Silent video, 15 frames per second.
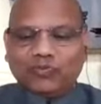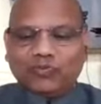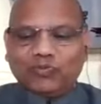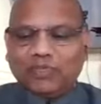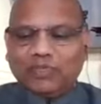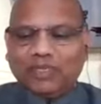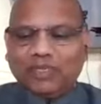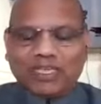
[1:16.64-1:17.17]

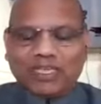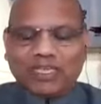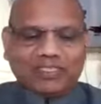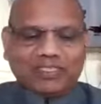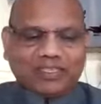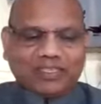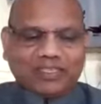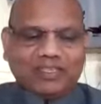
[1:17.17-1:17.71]
वही बता
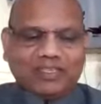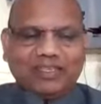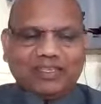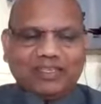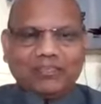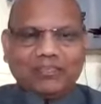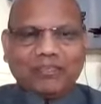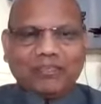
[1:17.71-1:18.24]
सकते
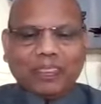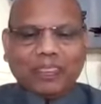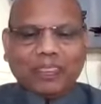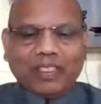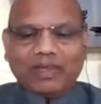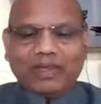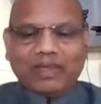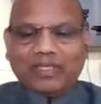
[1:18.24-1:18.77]
हैं
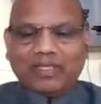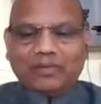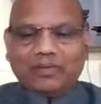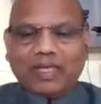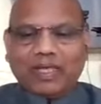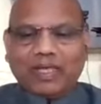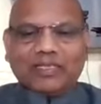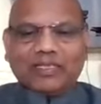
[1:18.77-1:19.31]
लेकिन
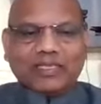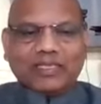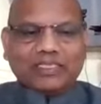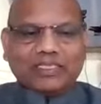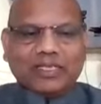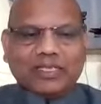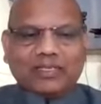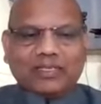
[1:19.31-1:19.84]
बाकी
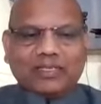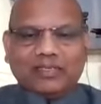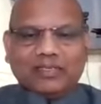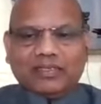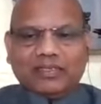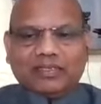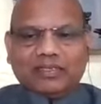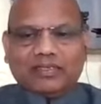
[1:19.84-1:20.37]
ऐसा
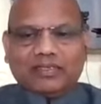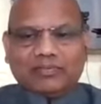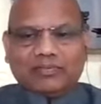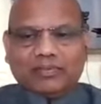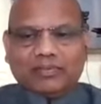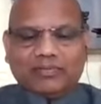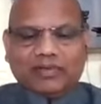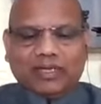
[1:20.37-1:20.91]

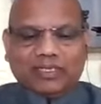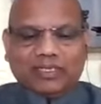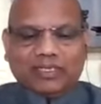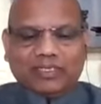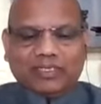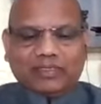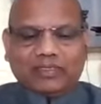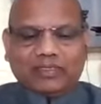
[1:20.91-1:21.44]
भगवान
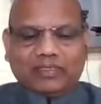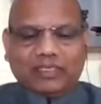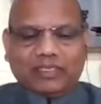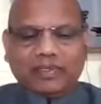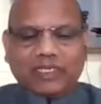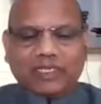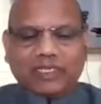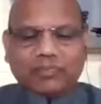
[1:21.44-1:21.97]
के
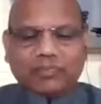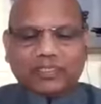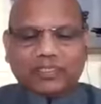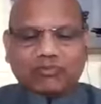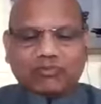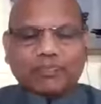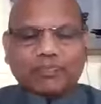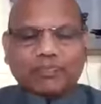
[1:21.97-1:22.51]
त्रिपिटक में
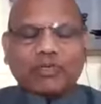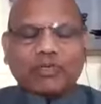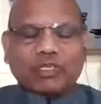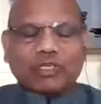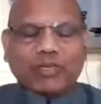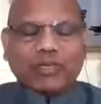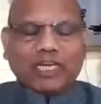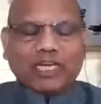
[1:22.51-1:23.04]
स्वप्नों के
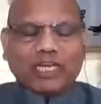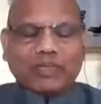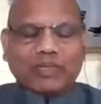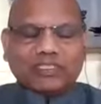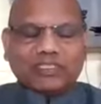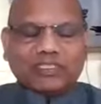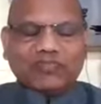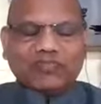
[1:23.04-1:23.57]
बारे में
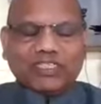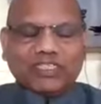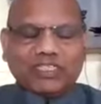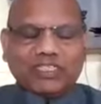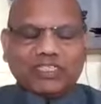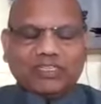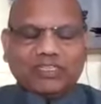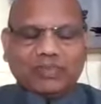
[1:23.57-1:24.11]
ऐसा विशेष
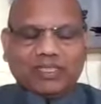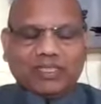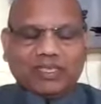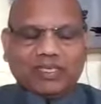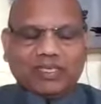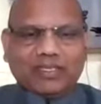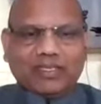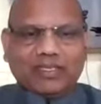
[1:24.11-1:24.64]
नहीं
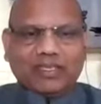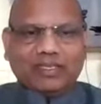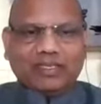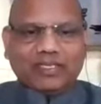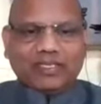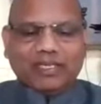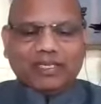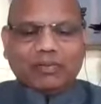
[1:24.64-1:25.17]
बताया गया
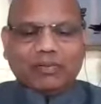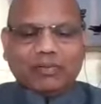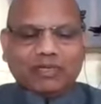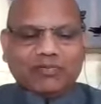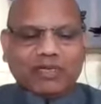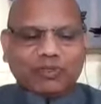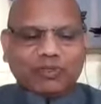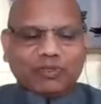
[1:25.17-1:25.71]
हम्म। केवल
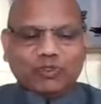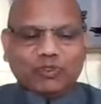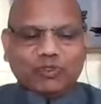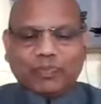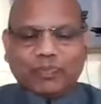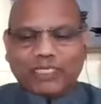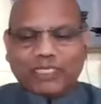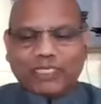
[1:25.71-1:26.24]
भगवान को जो
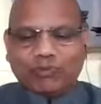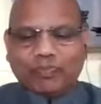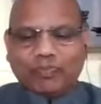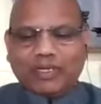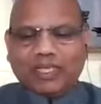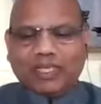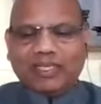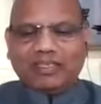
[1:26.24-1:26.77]
पांच स्वप्न
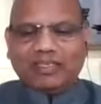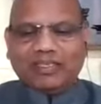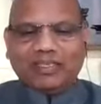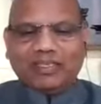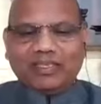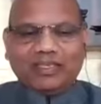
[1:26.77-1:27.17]
आए थे